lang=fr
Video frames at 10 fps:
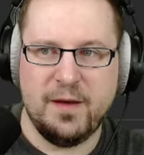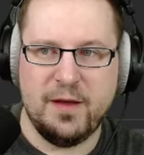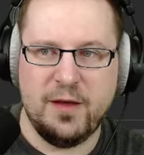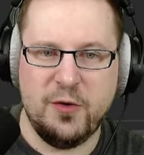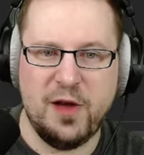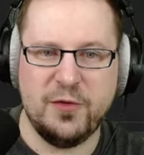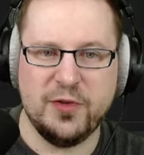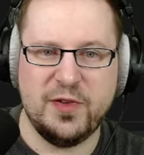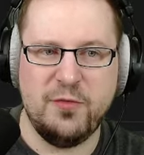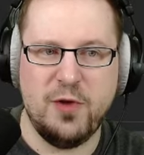Et on va
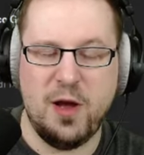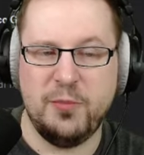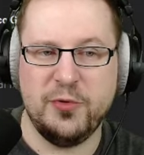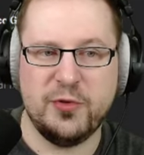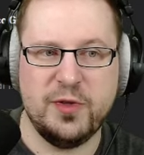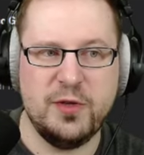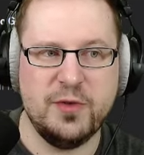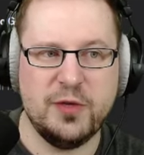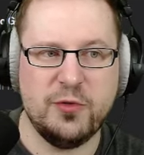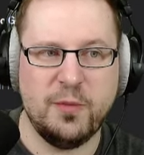avancer, voir un peu ce que dit
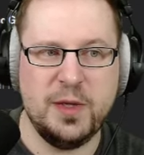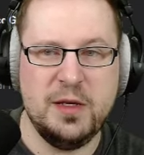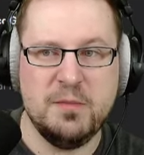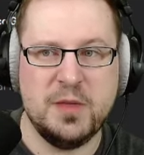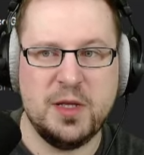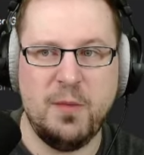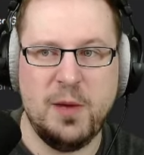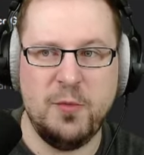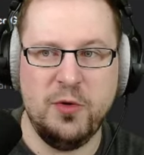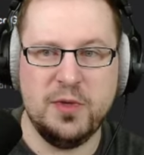sur Big, mais
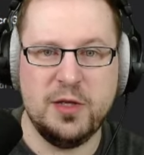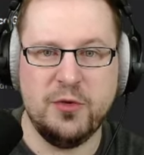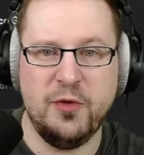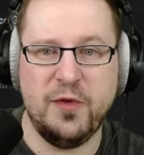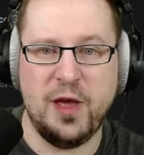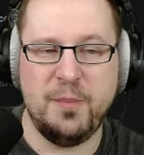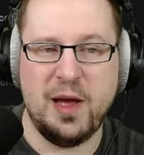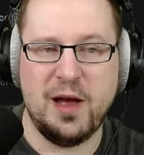normalement, il ne devrait pas